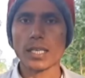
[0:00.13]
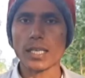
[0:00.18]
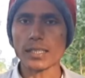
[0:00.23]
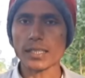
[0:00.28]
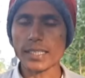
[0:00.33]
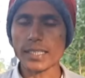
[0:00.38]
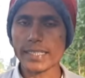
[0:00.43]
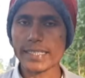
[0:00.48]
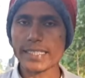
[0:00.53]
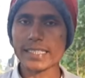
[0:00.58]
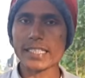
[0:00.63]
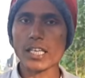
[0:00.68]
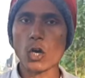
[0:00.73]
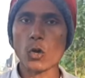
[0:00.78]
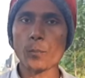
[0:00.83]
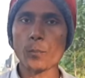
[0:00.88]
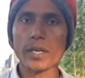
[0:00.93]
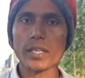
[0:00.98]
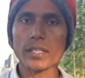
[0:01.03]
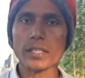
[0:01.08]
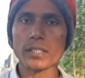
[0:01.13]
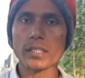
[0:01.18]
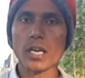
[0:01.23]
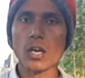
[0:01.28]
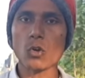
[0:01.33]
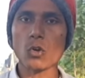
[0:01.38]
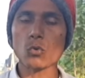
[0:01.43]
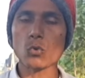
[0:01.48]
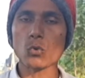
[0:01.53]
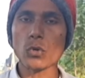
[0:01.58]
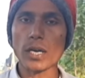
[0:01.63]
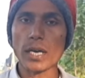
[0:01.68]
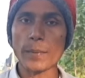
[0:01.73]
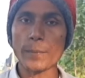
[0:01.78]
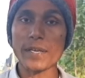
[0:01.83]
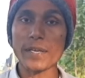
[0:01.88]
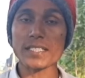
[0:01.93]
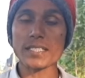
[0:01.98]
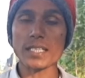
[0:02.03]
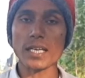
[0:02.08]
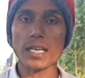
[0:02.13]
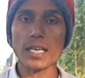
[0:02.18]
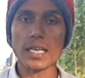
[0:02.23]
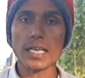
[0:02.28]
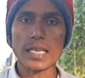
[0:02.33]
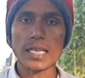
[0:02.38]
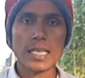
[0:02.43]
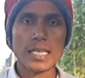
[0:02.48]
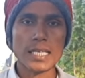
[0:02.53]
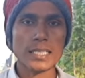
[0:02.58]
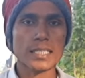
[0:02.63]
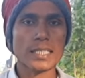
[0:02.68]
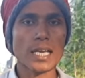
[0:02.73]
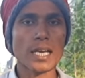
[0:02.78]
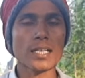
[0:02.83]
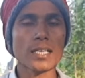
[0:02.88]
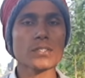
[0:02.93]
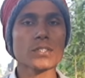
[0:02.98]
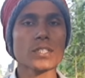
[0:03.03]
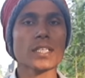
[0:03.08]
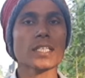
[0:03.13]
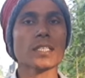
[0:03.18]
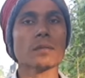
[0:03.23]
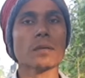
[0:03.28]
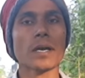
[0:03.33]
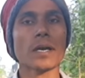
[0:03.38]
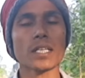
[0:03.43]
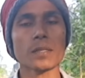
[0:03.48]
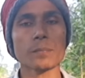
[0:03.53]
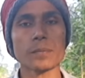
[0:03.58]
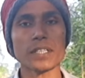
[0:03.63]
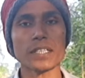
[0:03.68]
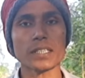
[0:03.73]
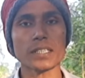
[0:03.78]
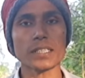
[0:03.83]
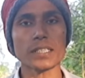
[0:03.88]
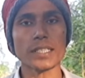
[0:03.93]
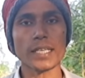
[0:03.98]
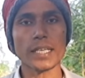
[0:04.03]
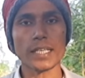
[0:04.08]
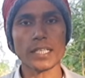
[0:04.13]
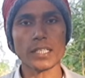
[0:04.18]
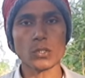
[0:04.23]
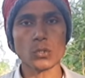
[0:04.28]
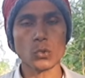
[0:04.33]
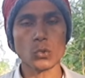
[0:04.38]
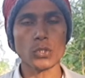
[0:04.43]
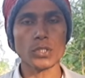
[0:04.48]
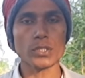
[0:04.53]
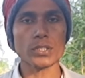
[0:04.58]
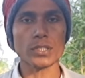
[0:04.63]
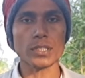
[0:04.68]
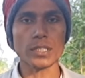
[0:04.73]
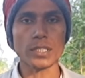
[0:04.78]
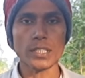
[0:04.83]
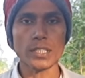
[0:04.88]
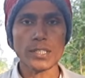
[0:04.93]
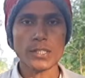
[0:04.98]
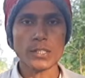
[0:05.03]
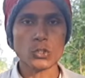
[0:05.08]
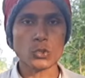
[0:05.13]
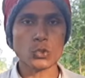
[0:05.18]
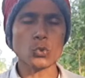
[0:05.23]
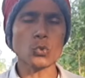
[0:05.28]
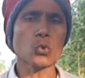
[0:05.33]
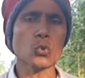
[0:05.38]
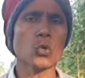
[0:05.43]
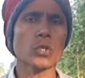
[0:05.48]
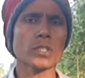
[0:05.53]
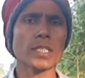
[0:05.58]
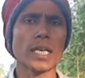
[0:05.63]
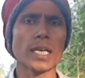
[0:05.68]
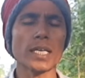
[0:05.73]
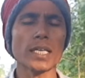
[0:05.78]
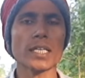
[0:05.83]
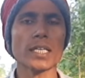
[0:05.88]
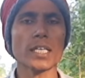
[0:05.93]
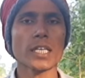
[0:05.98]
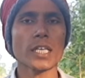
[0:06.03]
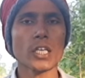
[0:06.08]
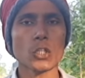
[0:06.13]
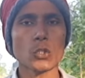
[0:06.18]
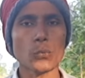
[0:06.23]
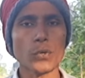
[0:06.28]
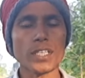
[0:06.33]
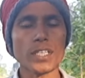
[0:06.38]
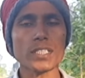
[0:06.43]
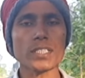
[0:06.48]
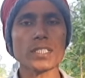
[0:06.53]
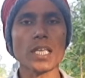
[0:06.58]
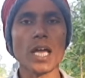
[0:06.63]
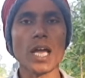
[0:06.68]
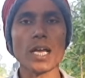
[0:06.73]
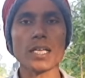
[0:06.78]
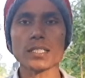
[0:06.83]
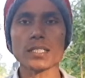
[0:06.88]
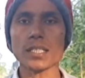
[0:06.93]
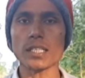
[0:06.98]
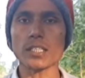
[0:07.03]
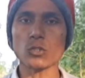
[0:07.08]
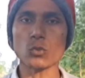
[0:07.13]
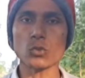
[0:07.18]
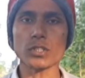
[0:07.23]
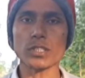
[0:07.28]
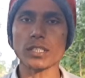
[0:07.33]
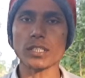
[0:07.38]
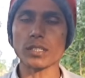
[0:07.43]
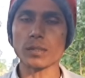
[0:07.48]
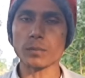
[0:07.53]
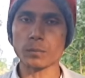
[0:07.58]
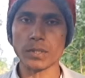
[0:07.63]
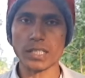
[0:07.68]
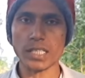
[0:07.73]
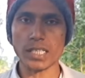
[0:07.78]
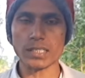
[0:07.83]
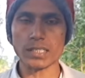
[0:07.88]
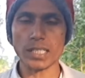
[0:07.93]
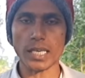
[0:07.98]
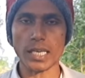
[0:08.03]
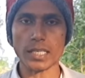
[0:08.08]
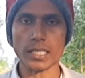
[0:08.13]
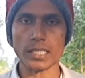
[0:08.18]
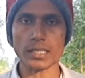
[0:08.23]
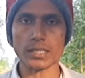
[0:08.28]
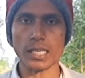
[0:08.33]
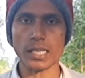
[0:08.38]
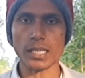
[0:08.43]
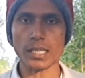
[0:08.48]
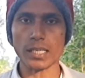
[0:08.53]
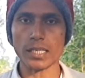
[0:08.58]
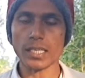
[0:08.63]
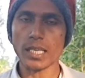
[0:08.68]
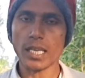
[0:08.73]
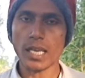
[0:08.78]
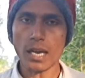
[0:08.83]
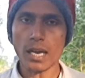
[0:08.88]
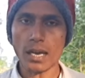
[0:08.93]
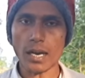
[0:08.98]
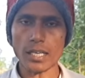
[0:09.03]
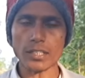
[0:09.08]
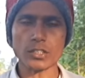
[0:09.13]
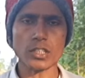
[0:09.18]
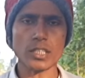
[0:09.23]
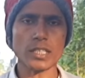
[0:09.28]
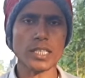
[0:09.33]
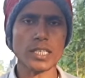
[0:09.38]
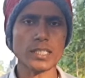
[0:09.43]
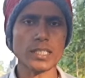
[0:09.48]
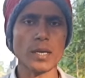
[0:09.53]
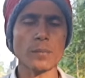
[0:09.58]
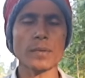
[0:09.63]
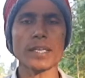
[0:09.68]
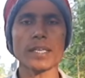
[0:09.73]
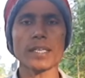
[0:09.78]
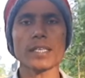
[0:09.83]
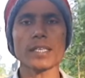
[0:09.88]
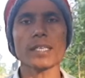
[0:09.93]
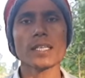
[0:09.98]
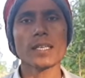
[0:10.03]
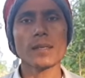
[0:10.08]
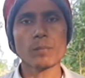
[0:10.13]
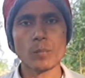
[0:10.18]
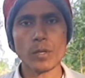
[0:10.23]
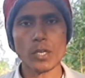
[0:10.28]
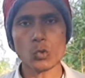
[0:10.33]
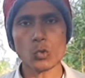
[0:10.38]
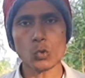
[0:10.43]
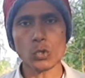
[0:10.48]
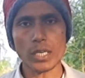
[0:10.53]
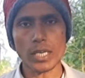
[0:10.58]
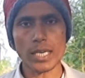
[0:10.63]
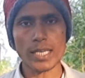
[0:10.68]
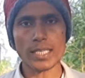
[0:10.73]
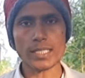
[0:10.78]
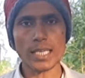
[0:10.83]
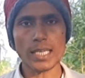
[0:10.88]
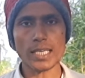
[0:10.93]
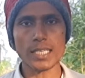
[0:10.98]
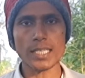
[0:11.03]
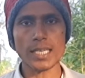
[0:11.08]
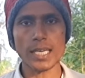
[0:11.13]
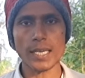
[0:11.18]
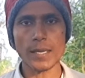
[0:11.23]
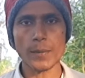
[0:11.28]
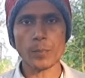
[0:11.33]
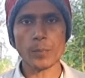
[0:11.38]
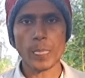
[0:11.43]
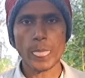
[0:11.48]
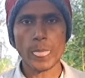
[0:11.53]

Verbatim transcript: कहते हैं रिश्ते और मर्यादाओं को हमेशा ध्यान से निभानी पड़ती है अगर थोड़ी सी चूक हो जाए तो वह रिश्ता अक्सर टूट कर बिखर जाया करता है आज की घटना में बिल्कुल ऐसा ही है